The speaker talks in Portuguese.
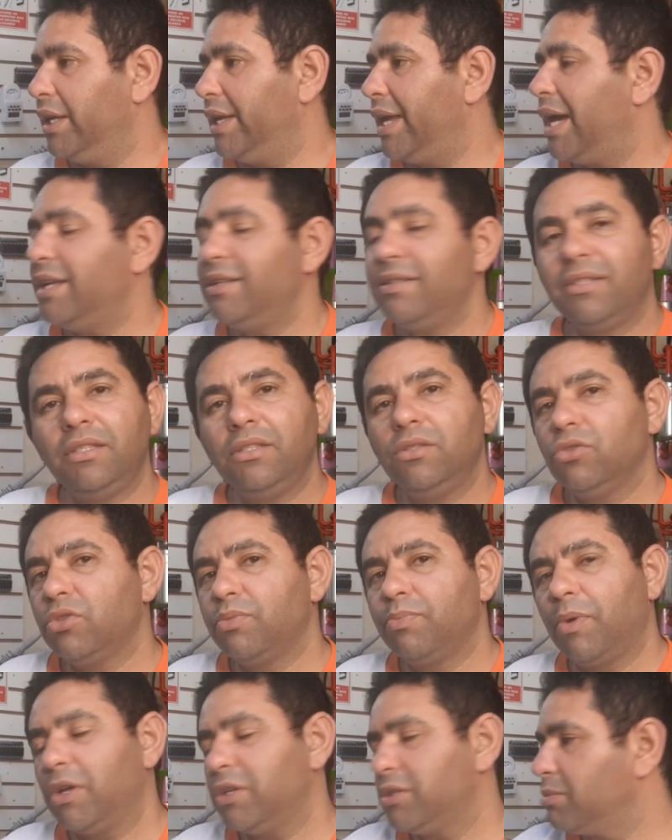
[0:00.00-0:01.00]
E aí sim,
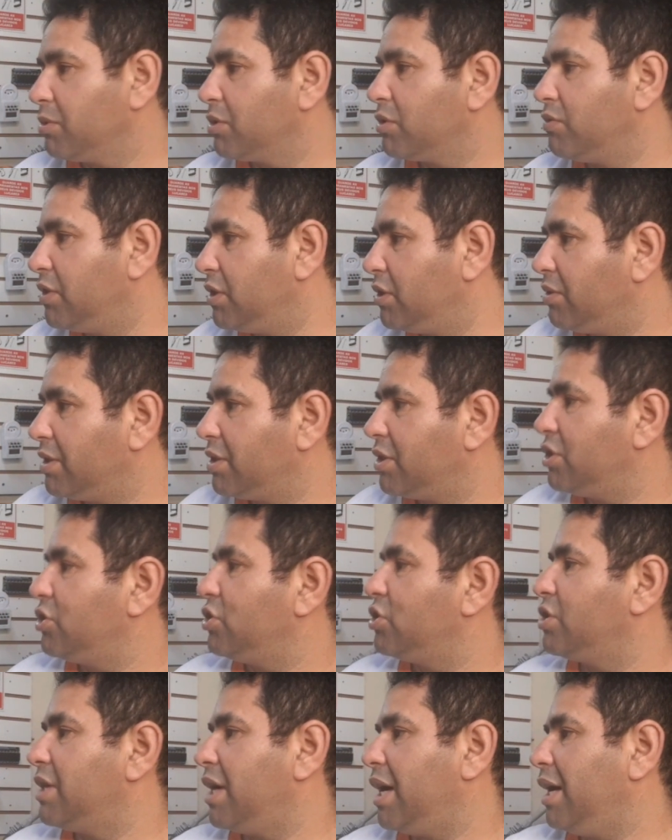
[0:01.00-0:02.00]
nos próximos vídeos a
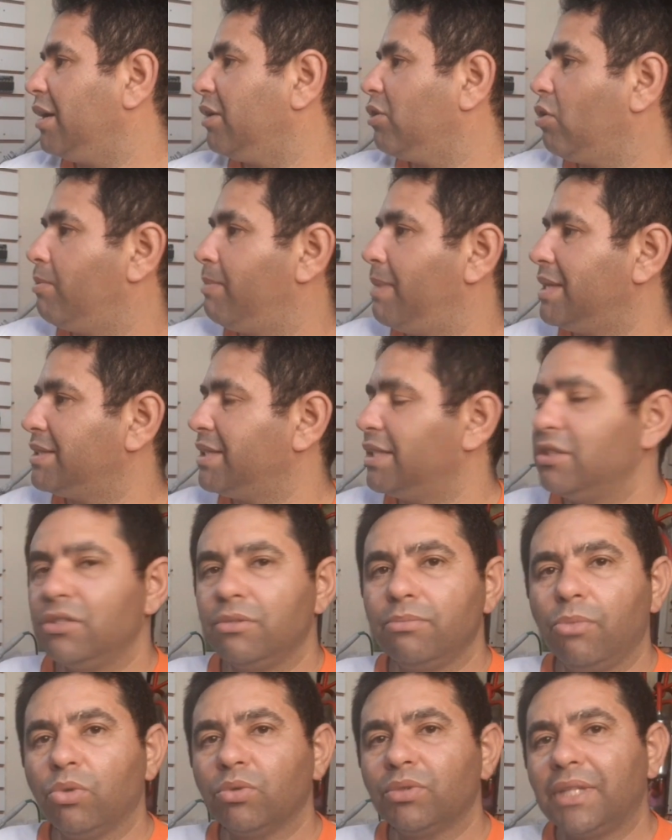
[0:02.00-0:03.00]
gente já começa a
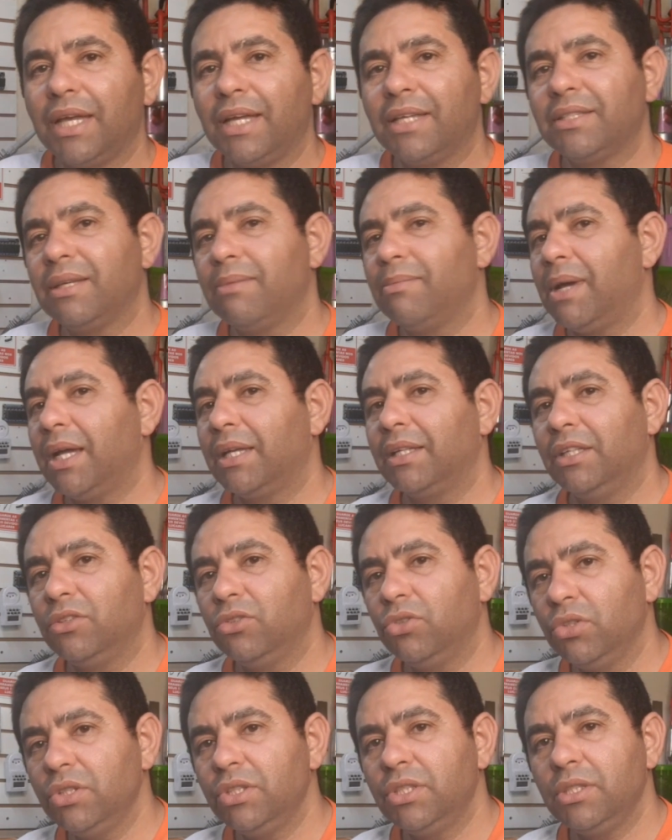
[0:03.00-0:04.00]
desmontar essa
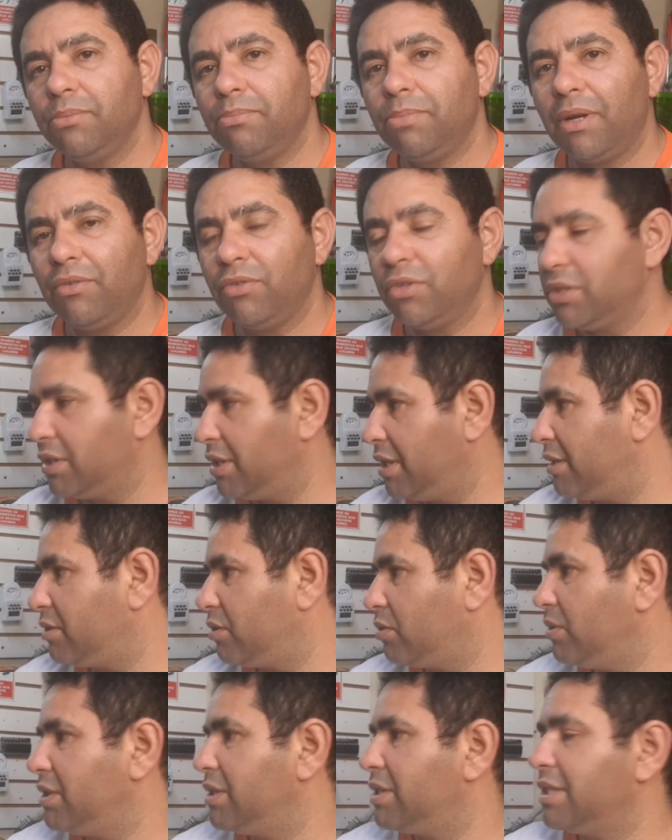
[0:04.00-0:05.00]
máquina todinha para
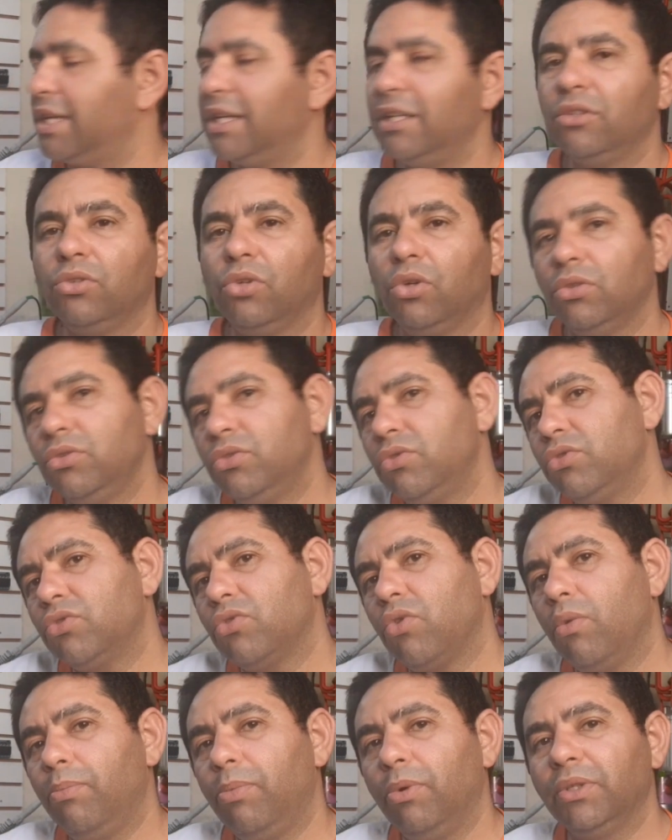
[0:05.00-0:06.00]
vocês conhecerem todos
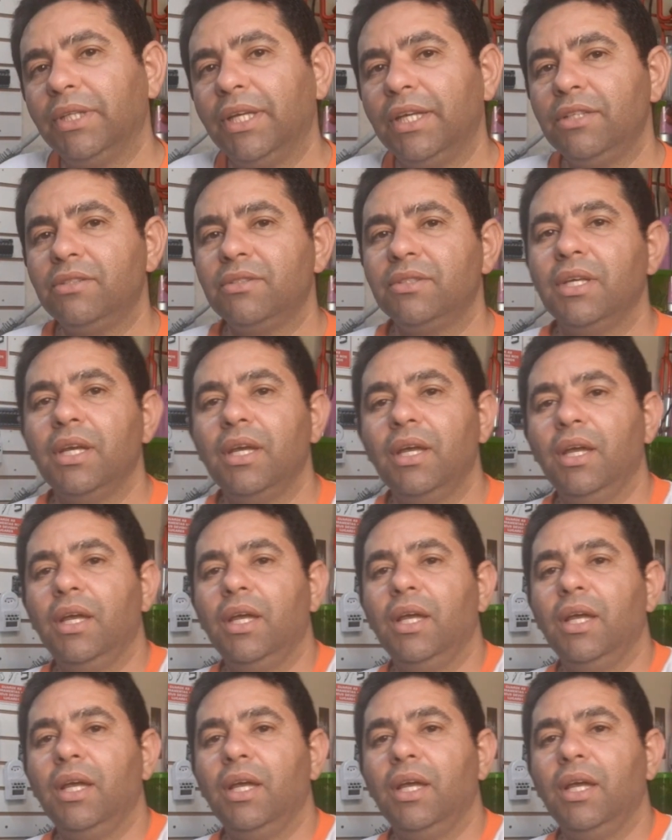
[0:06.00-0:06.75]
os componentes